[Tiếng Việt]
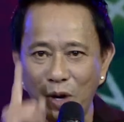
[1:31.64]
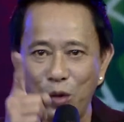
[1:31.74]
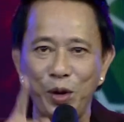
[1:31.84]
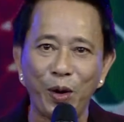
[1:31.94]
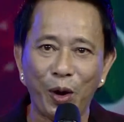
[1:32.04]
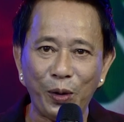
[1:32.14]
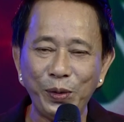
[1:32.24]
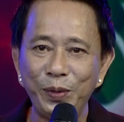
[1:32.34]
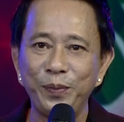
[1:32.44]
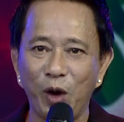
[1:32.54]
câu dụ
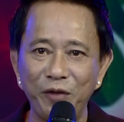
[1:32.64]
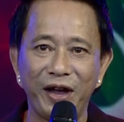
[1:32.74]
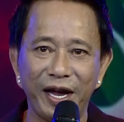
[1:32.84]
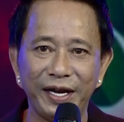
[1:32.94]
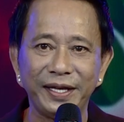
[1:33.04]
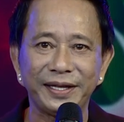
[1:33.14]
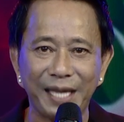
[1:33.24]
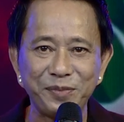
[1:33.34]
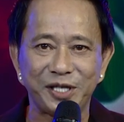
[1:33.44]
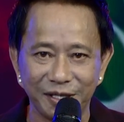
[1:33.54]
cổ nói về
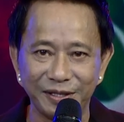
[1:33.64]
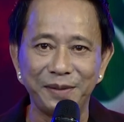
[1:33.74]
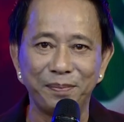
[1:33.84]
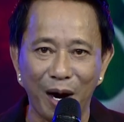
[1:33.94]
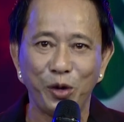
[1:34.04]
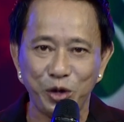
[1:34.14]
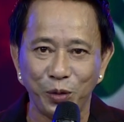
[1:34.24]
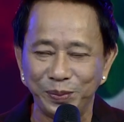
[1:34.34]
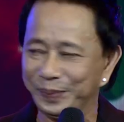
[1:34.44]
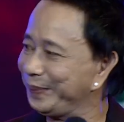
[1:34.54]
tâm sự bảo
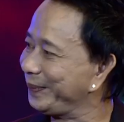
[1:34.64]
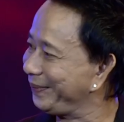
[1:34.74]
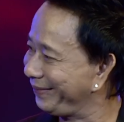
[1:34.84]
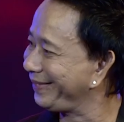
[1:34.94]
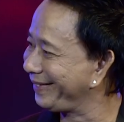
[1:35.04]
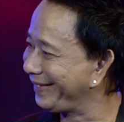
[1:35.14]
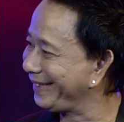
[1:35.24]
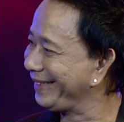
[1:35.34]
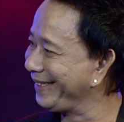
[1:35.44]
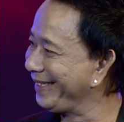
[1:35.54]
chung
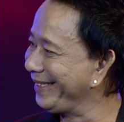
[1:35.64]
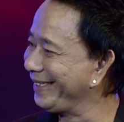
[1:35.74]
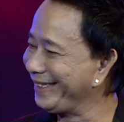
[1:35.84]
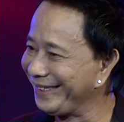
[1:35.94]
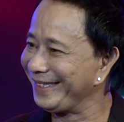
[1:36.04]
mời anh ạ